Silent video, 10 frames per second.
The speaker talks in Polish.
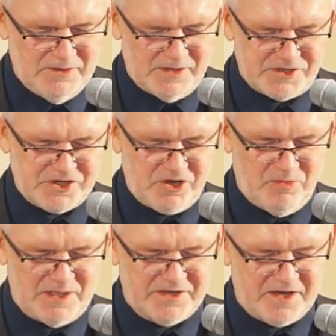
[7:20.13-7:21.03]
do
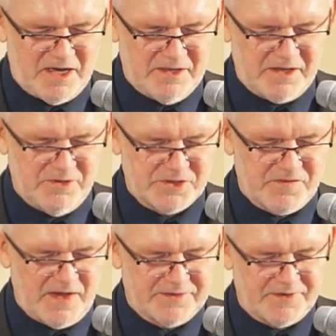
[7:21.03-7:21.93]
naszego materialnego
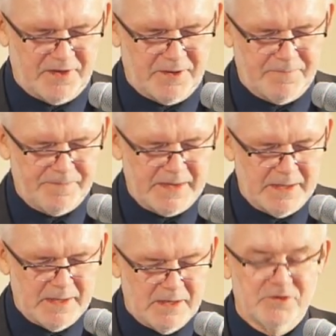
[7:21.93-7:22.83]
świata,
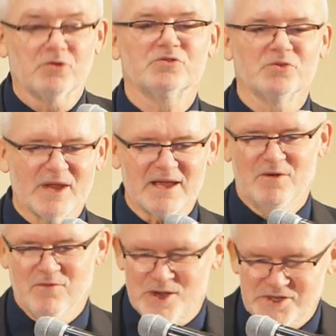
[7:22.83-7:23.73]
do
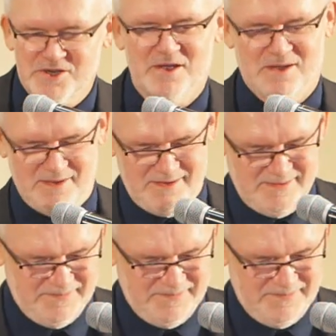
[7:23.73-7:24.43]
którego właśnie